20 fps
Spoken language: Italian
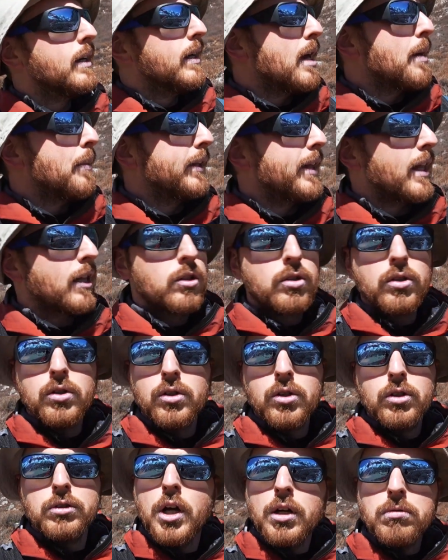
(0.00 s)
E mi ha
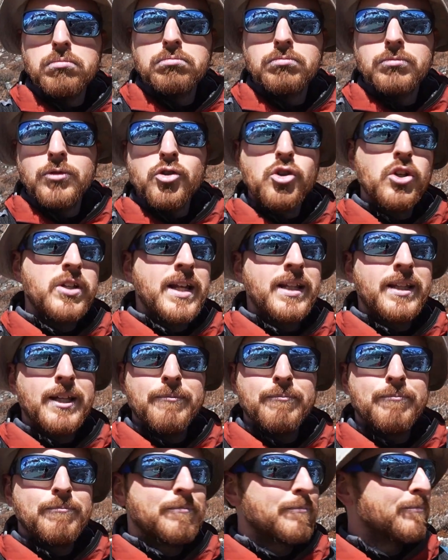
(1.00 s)
detto no, non c'è
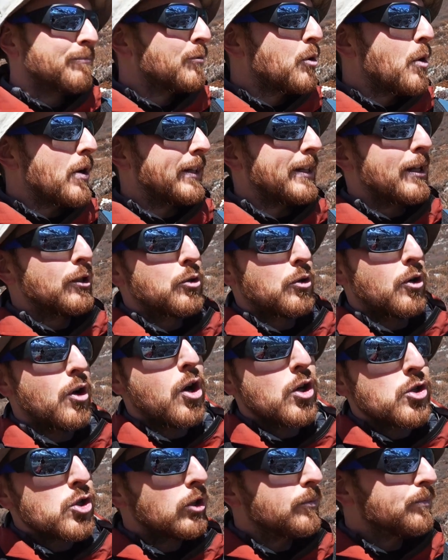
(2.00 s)
niente. Guarda il tuo
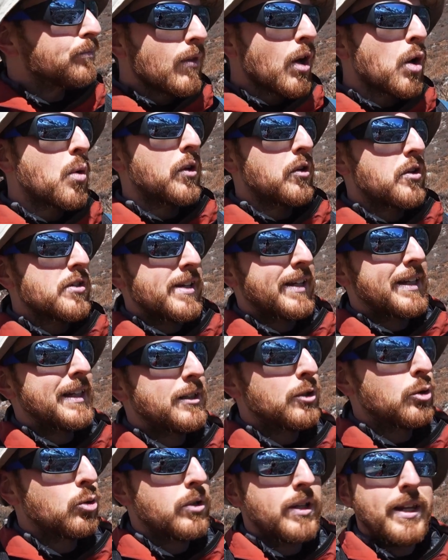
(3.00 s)
orologio, quando sei ad
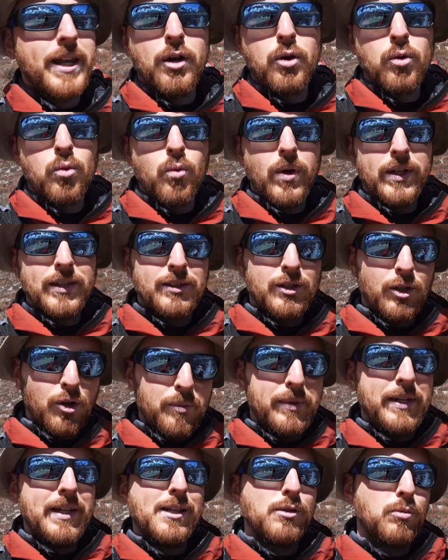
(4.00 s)
altitudine
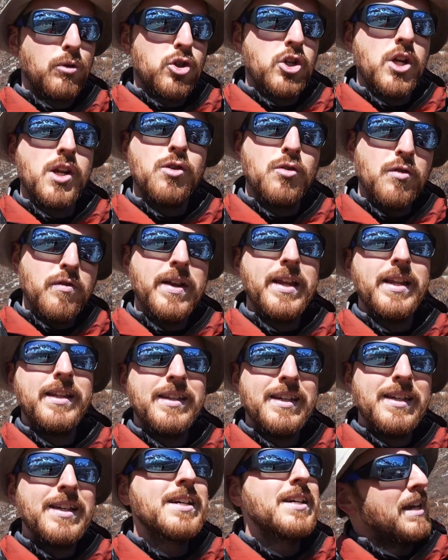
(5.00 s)

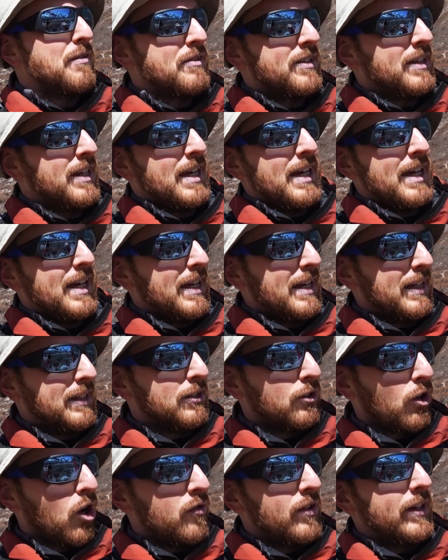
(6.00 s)
4220 e, e
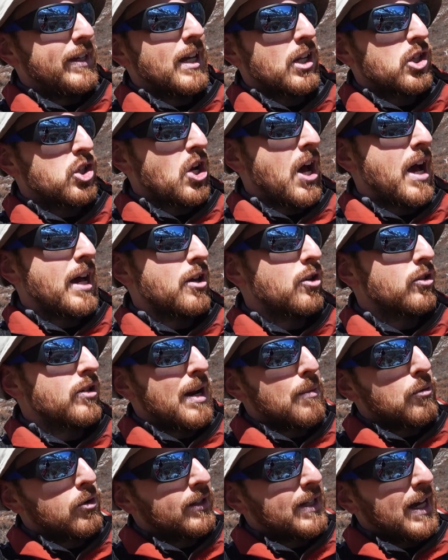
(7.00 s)
ti trovi il ghiacciaio
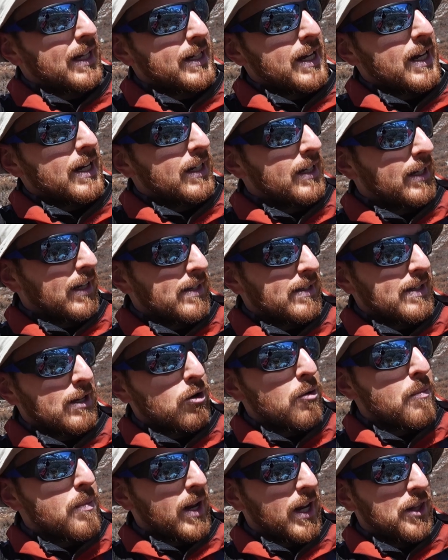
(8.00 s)
della montagna che sta
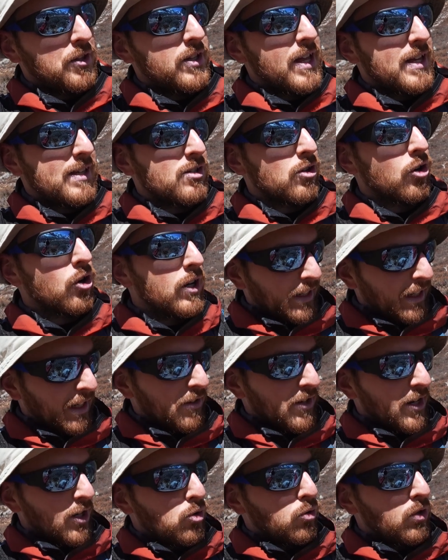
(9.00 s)
comparendo adesso, che
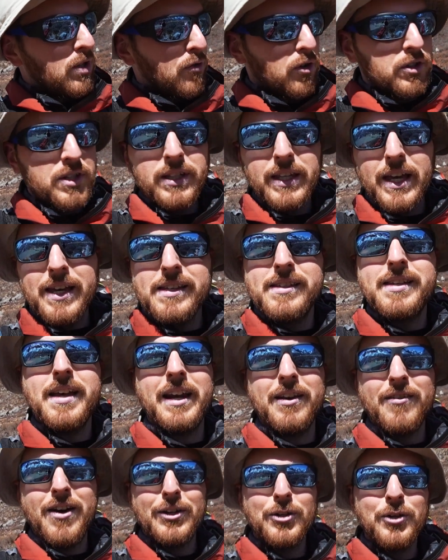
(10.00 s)
viene giù di fronte a te, sei
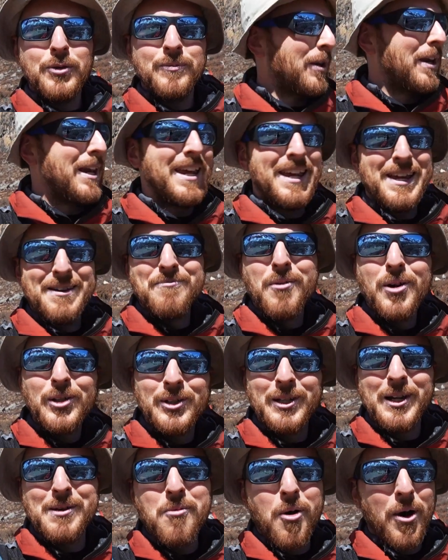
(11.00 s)
arrivato. Quindi
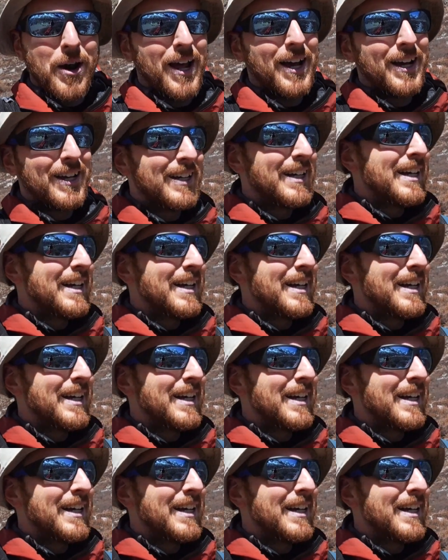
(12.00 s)
molto la buona.